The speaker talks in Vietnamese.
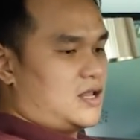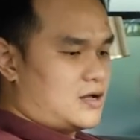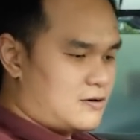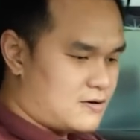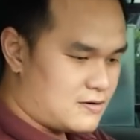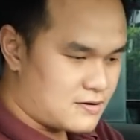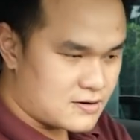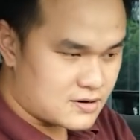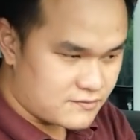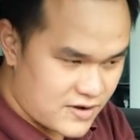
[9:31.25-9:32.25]

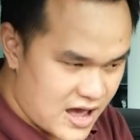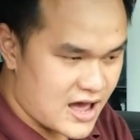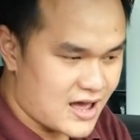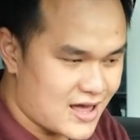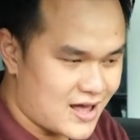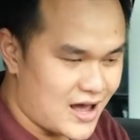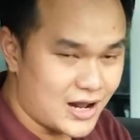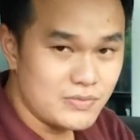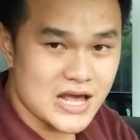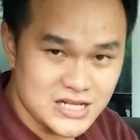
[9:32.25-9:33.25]
ờ, và hệ
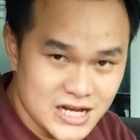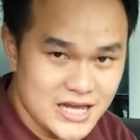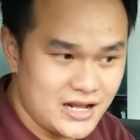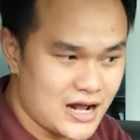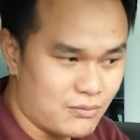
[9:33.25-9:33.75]
thống giải trí